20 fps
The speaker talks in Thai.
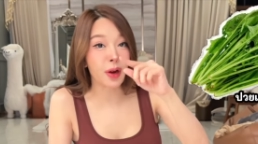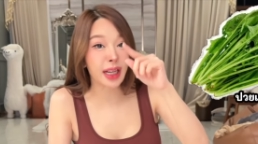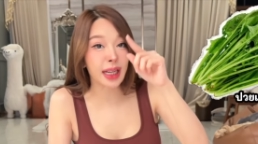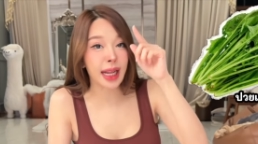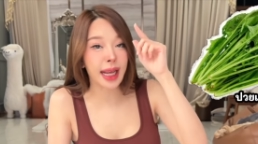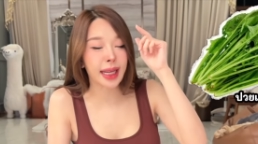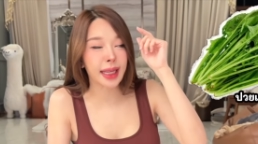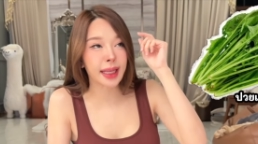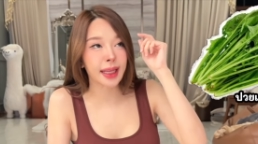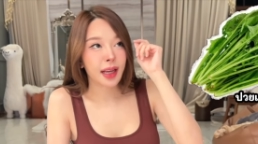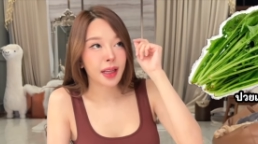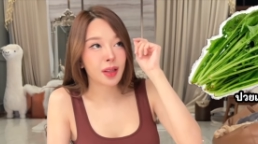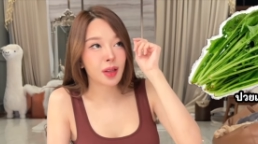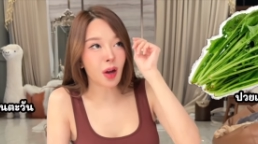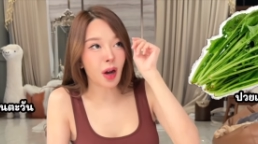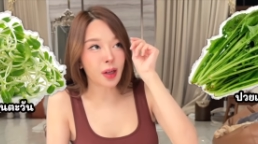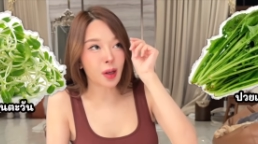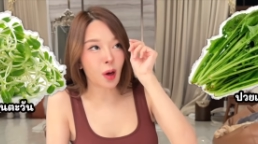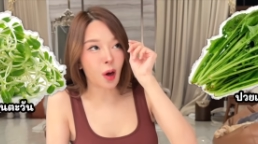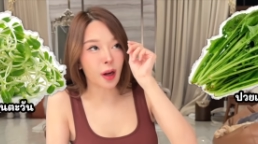ยเล้ง
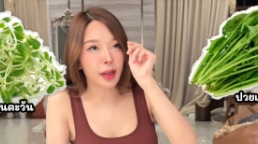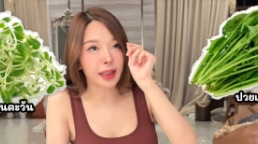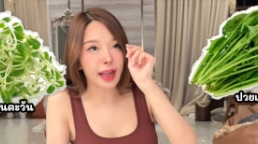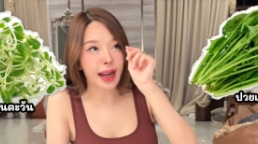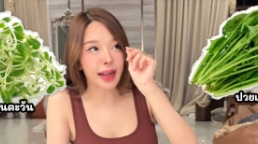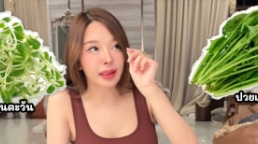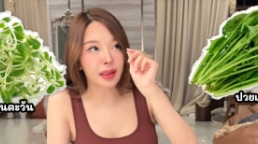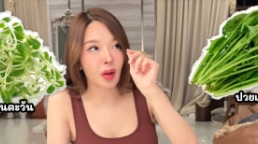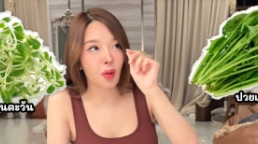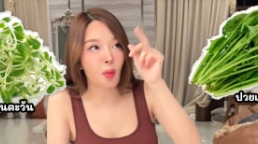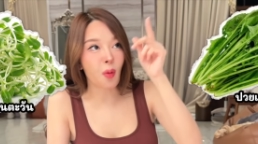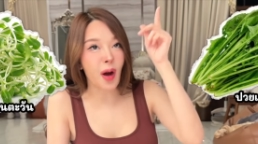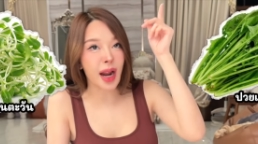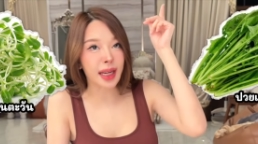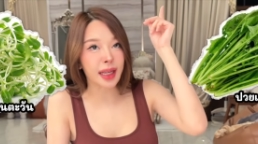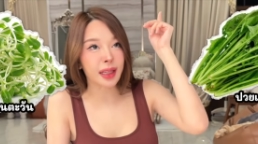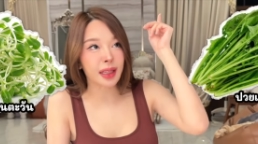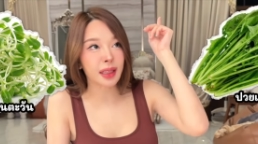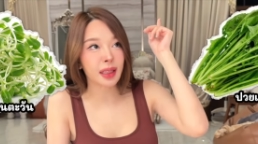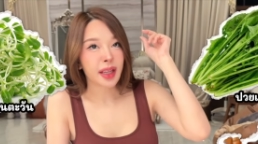ยอดอ่อนทานตะวั
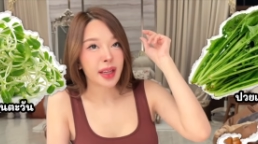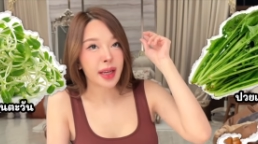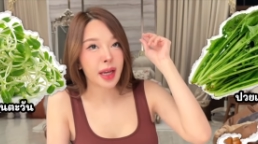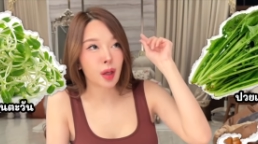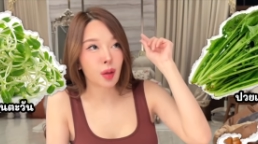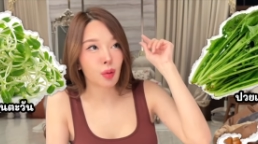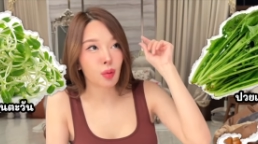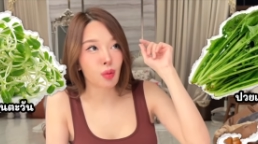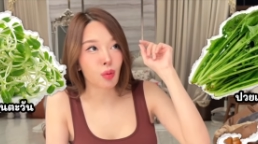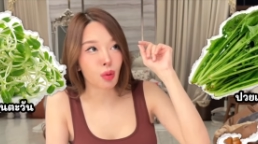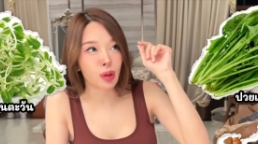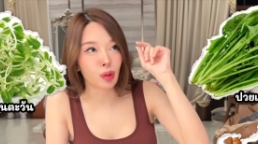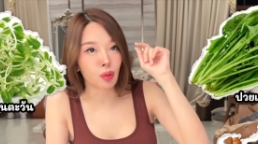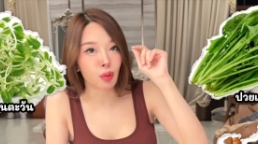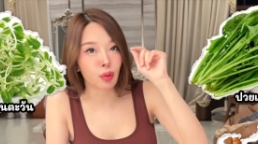นเห็ดหูหนู